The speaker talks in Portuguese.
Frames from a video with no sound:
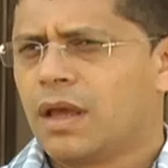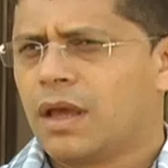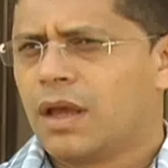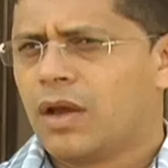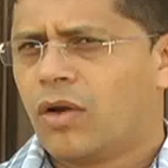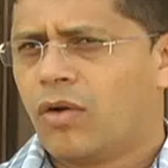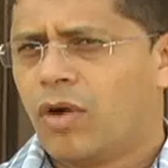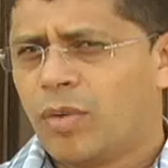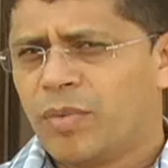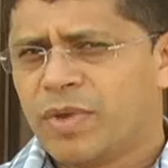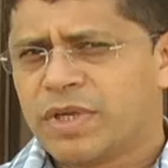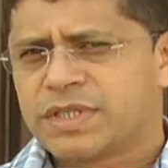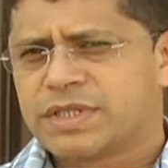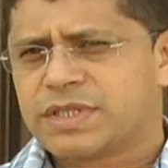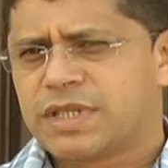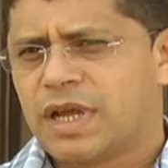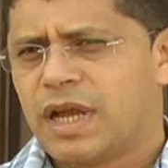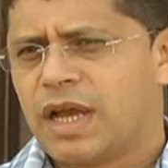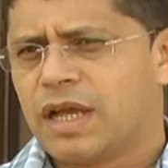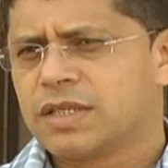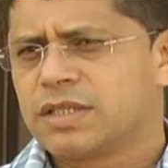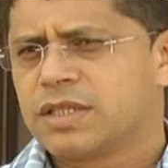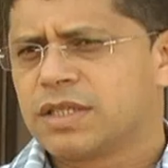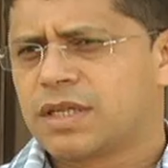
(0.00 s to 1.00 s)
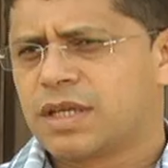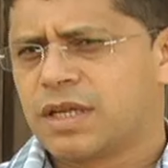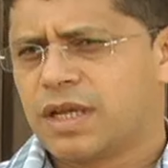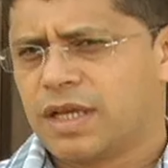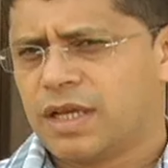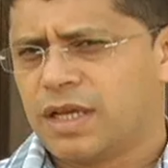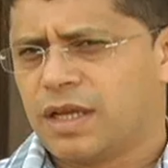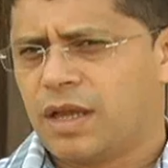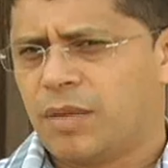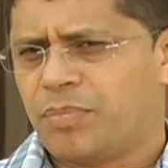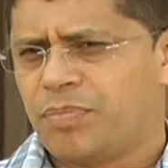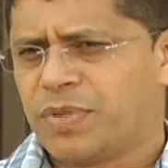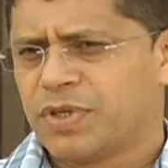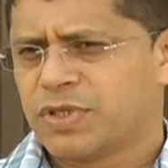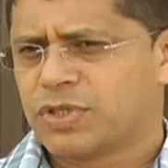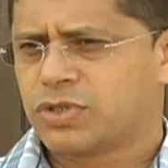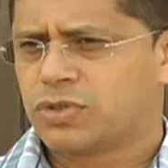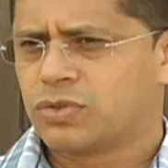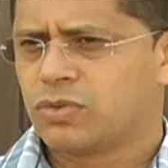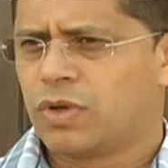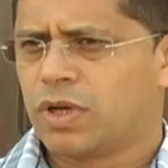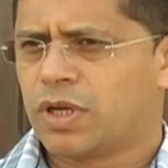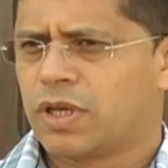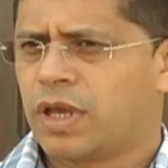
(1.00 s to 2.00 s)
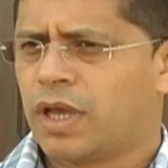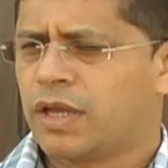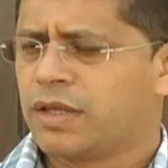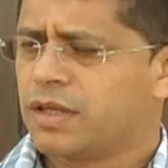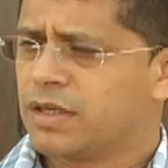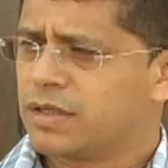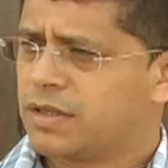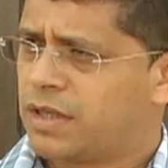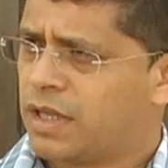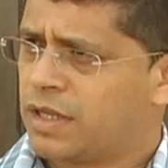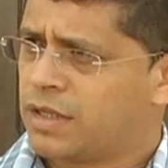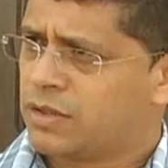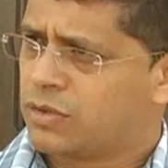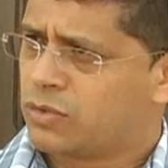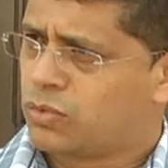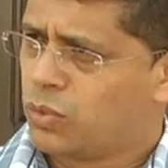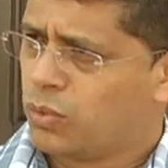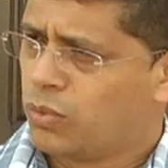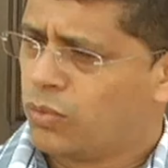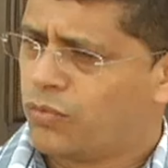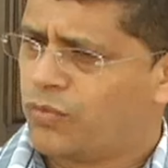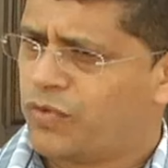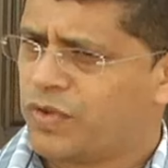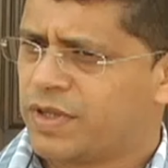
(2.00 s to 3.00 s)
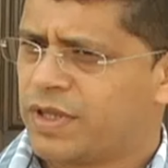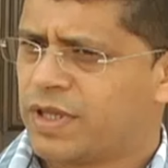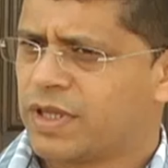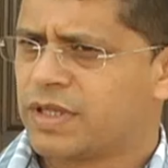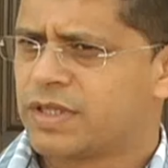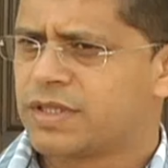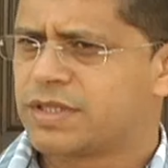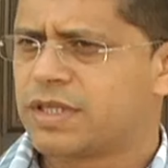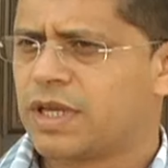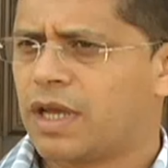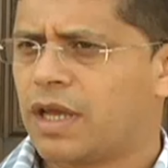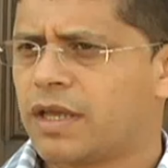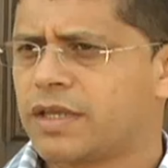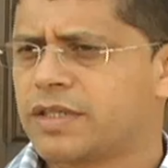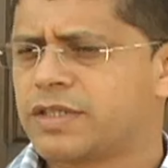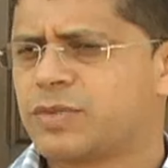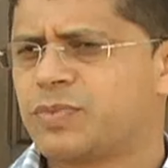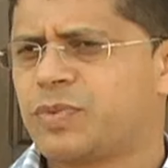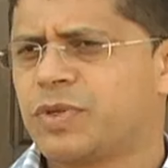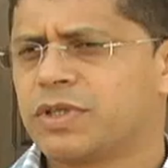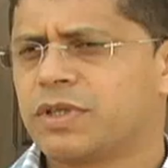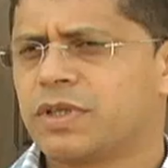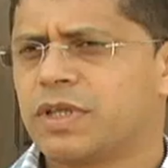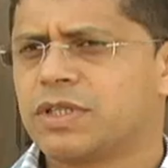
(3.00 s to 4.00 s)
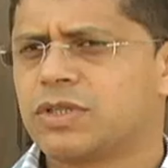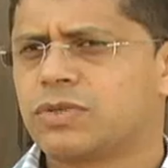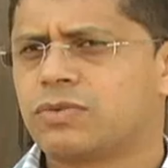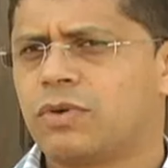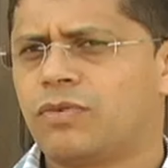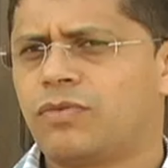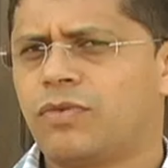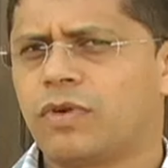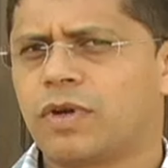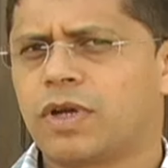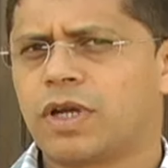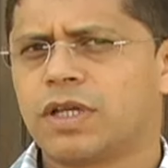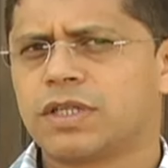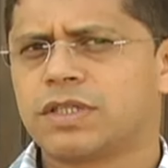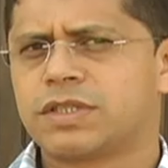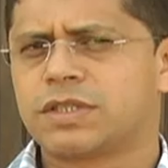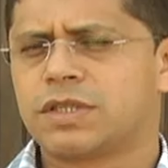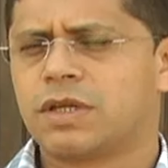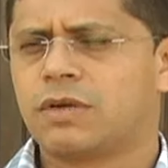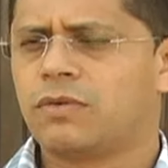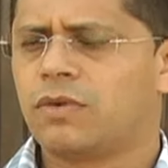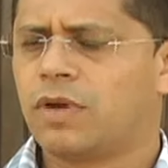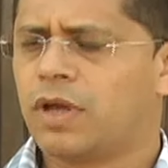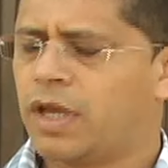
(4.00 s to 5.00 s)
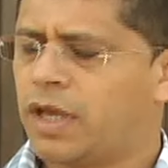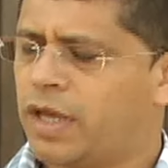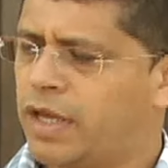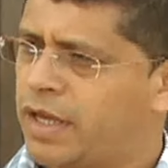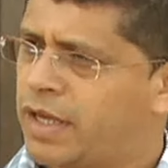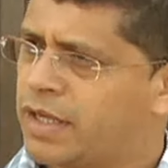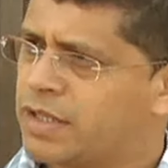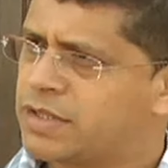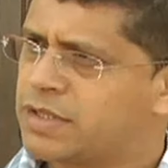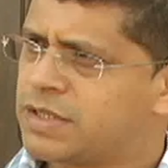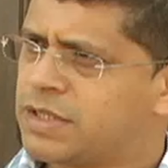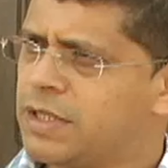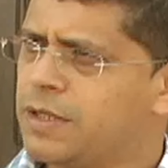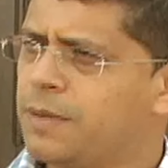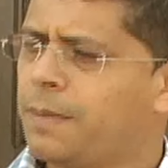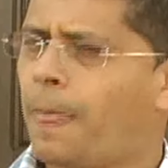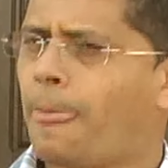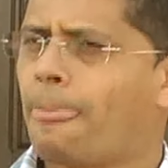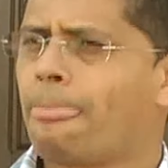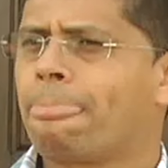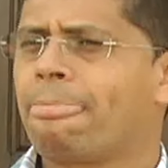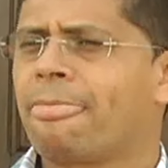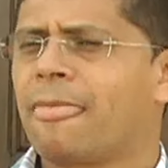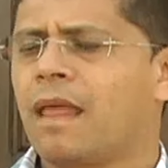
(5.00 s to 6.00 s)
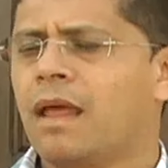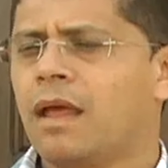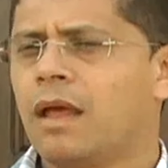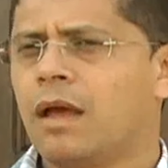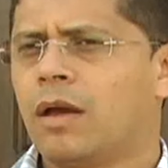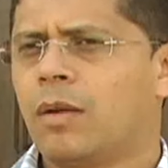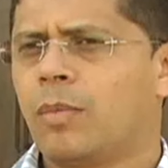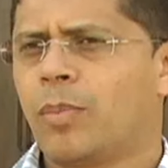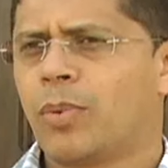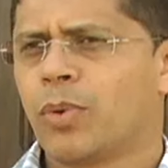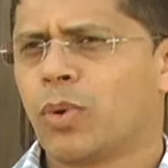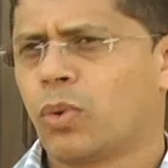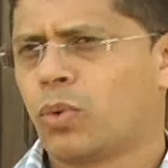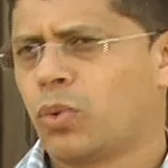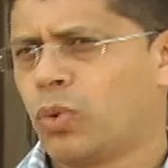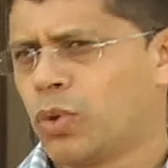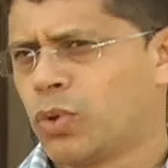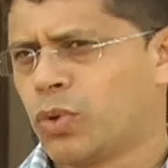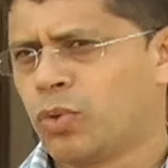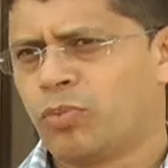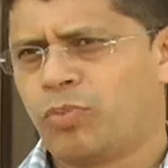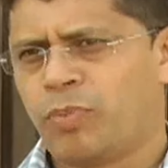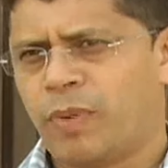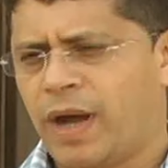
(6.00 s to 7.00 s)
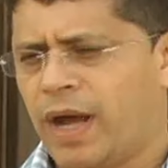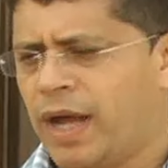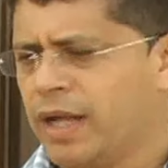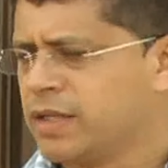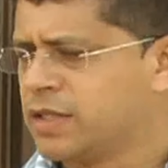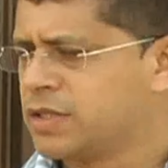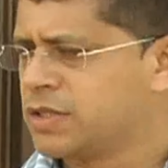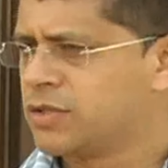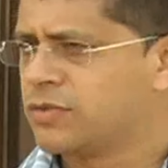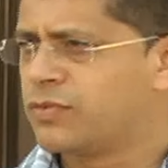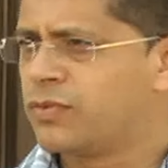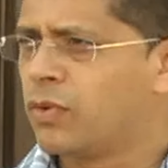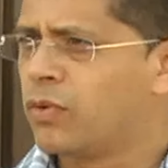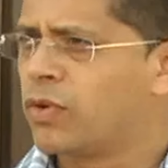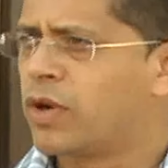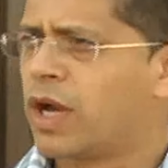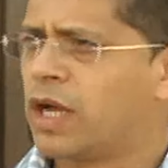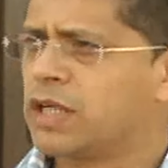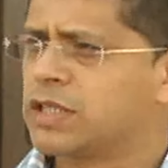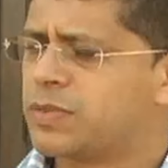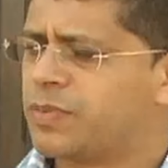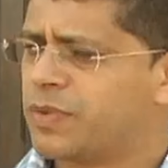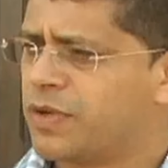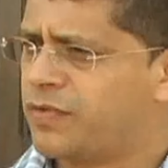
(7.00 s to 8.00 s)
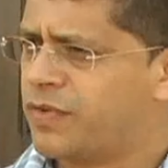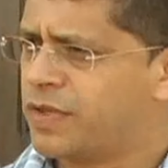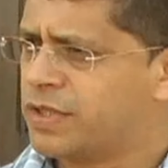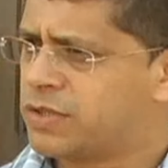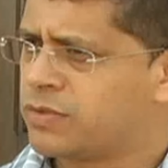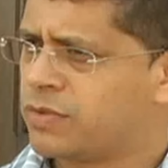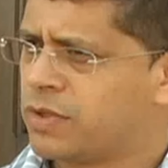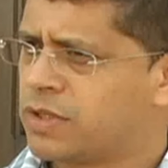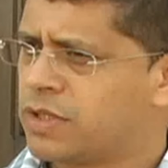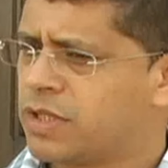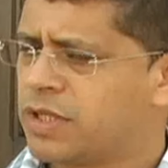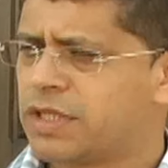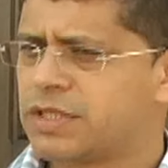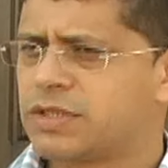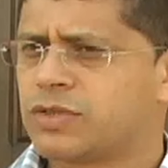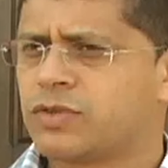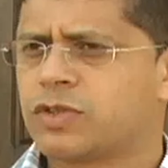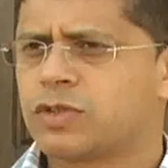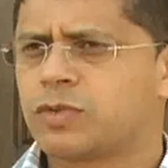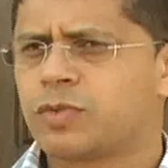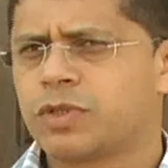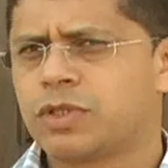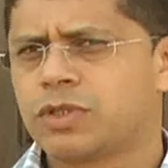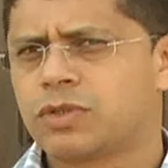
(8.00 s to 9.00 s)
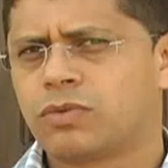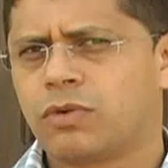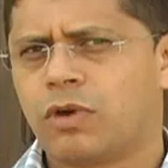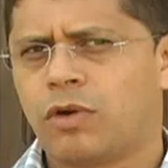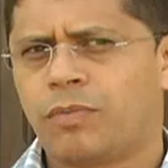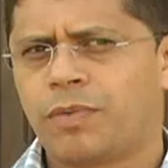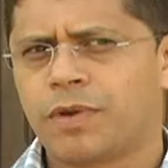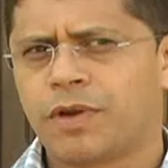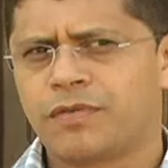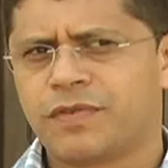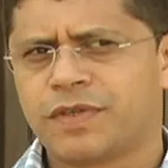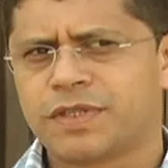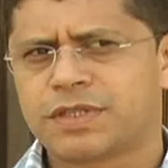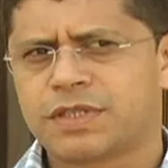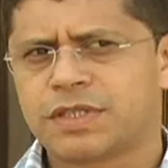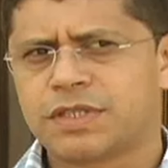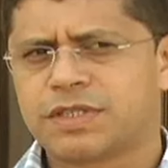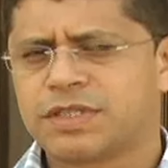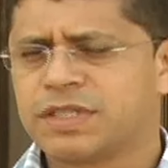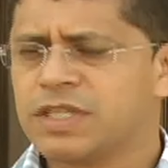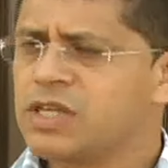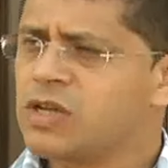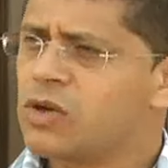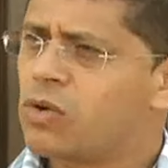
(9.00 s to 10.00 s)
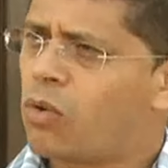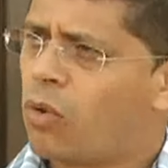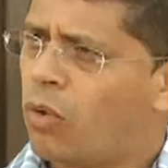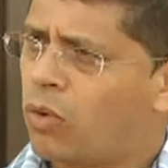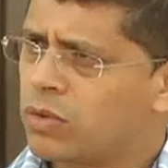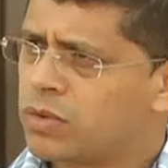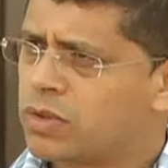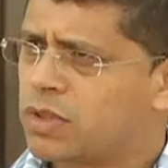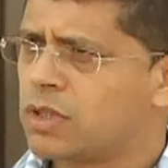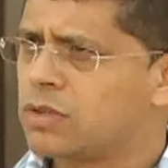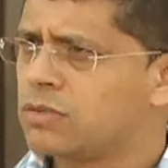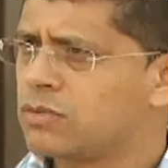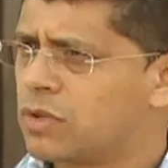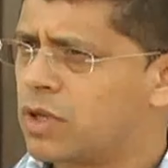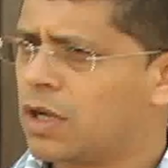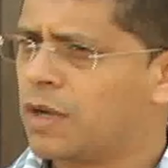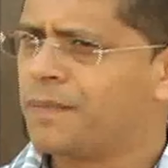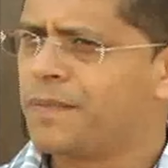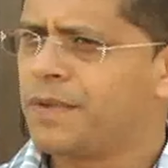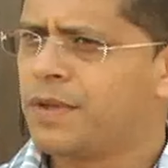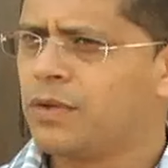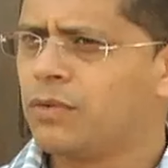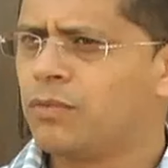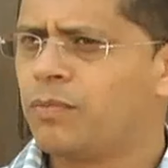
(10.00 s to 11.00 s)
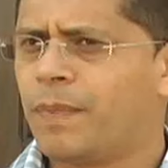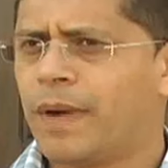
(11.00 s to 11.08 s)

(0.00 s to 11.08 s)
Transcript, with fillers: É uma mensagem que é a pessoa que ainda tem dúvidas a respeito da sua vocação, reze, procure um padre, se for o caso, para fazer uma direção espiritual, para ver se se encontra no caminho.